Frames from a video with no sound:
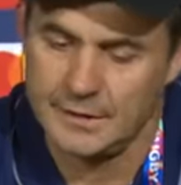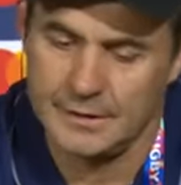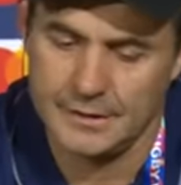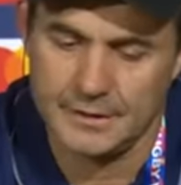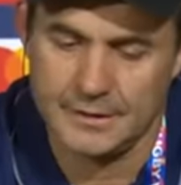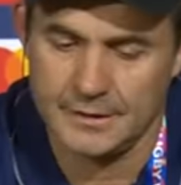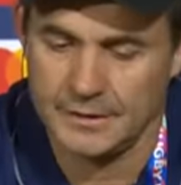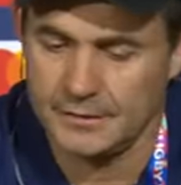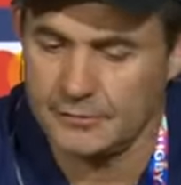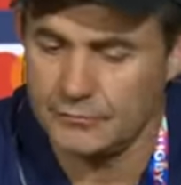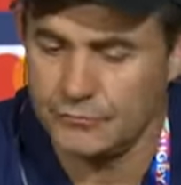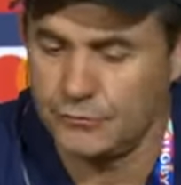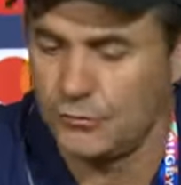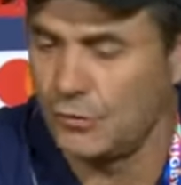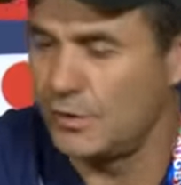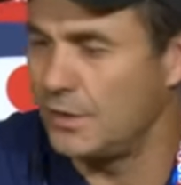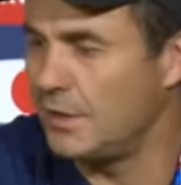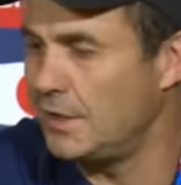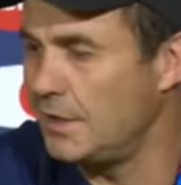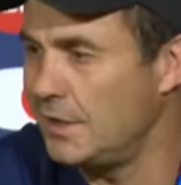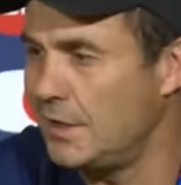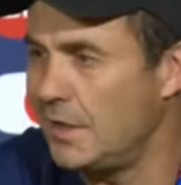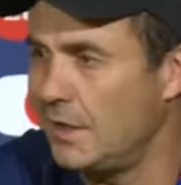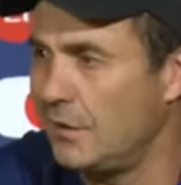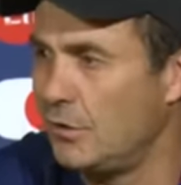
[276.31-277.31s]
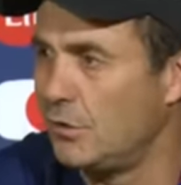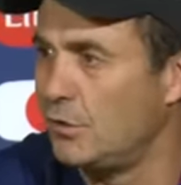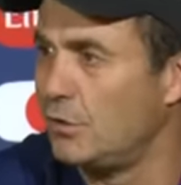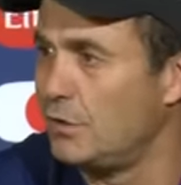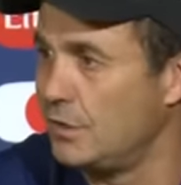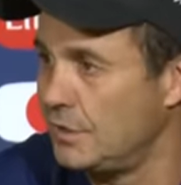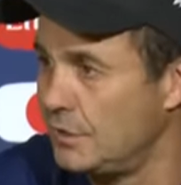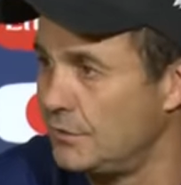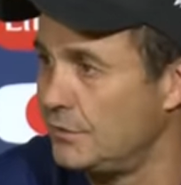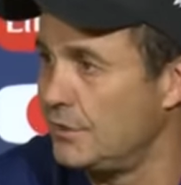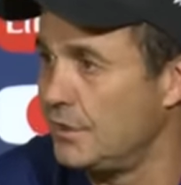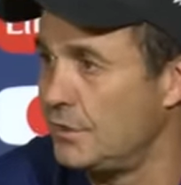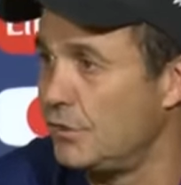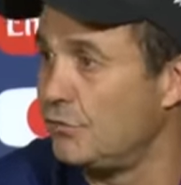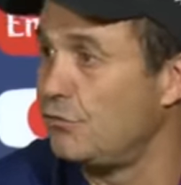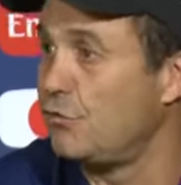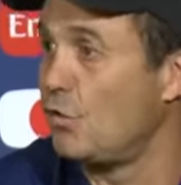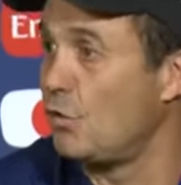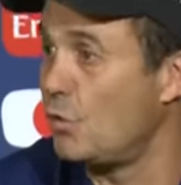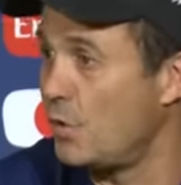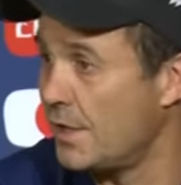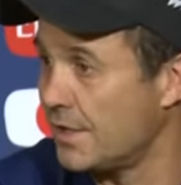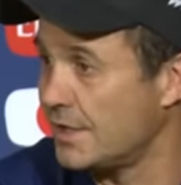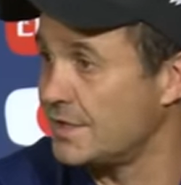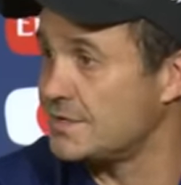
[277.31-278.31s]
Eh, fue el lado de, los
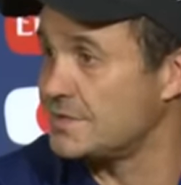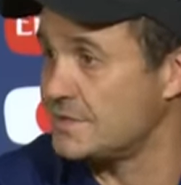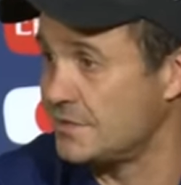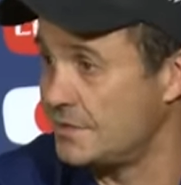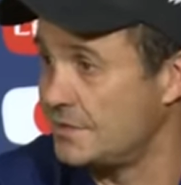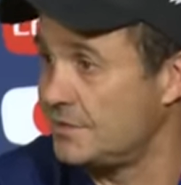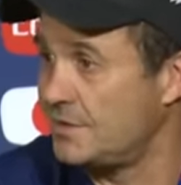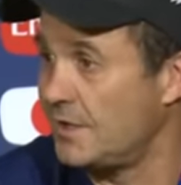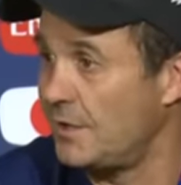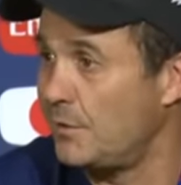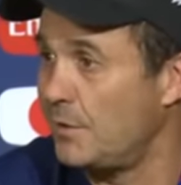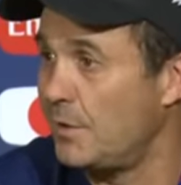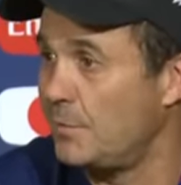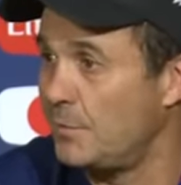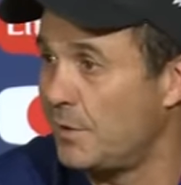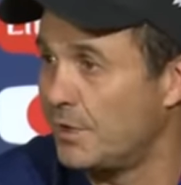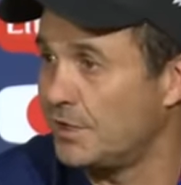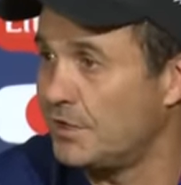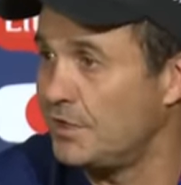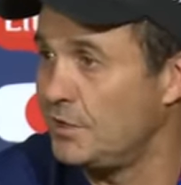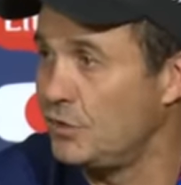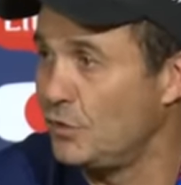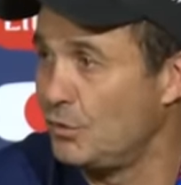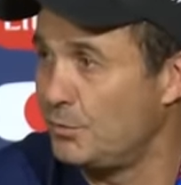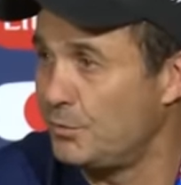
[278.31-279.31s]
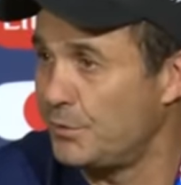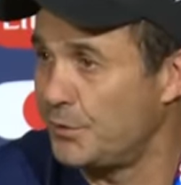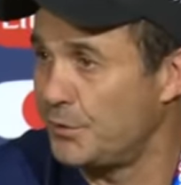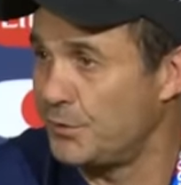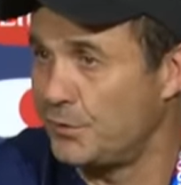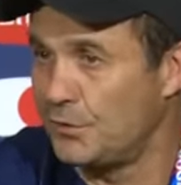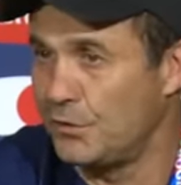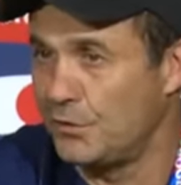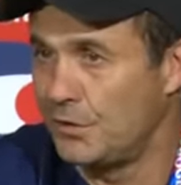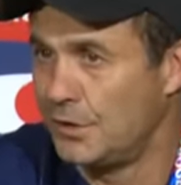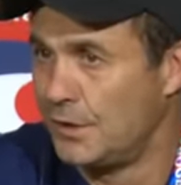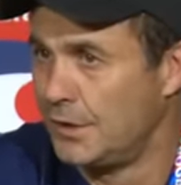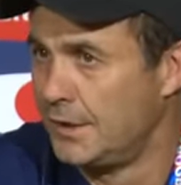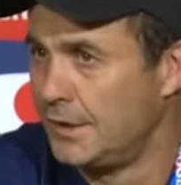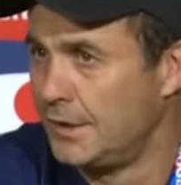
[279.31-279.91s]
forward que se destraba el partido, pero,